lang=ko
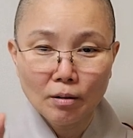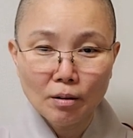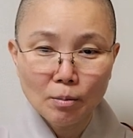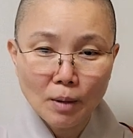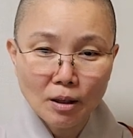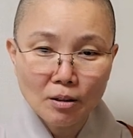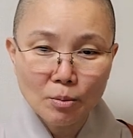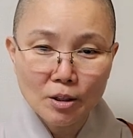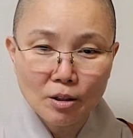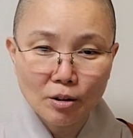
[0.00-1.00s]

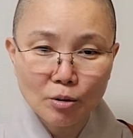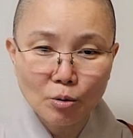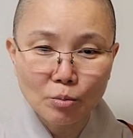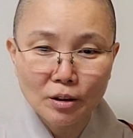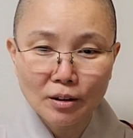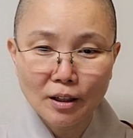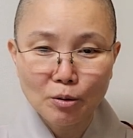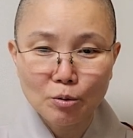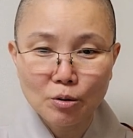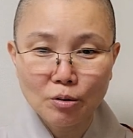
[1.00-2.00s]
일만큼의 성의도 없는
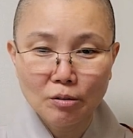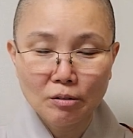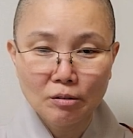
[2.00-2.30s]
태도죠.